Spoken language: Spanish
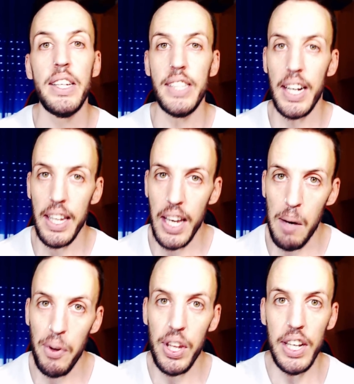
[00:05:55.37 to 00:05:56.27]
Ya que
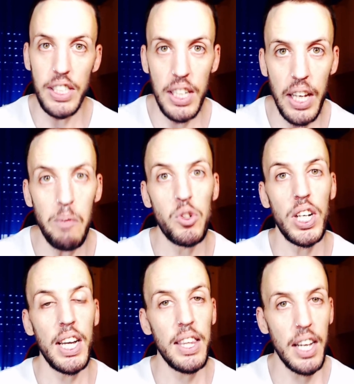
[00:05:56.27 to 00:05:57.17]
digamos de que sí, hay mucha
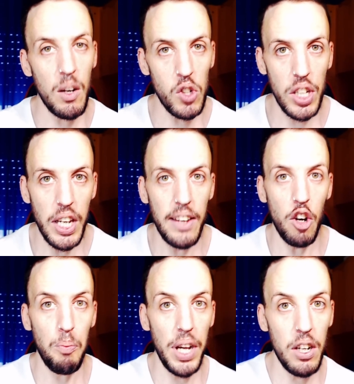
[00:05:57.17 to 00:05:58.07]
gente que luego se tira de
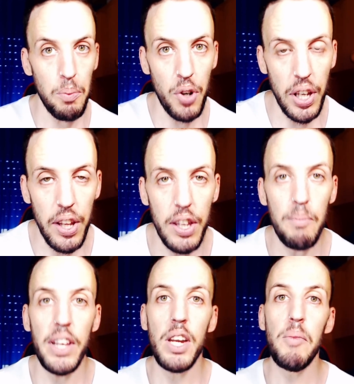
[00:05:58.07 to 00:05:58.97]
los pelos porque dicen
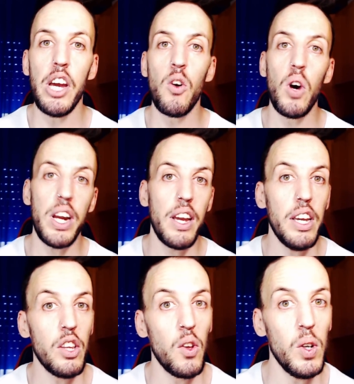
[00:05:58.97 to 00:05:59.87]
madre mía, no lo agregué
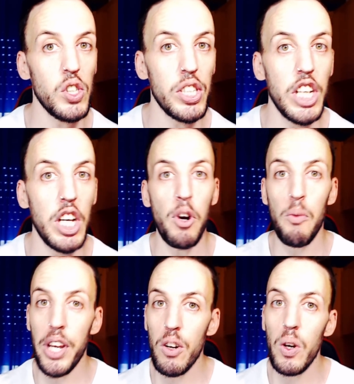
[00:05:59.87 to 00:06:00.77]
y todo eso, así lo
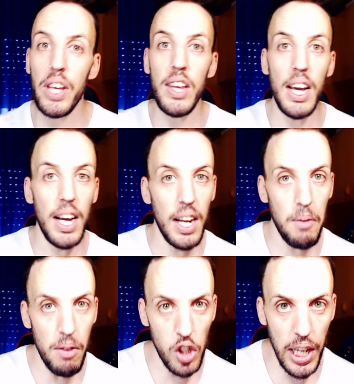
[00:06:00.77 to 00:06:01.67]
menos lo añades a la
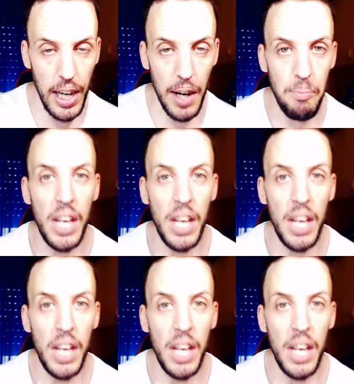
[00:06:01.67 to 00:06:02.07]
biblioteca.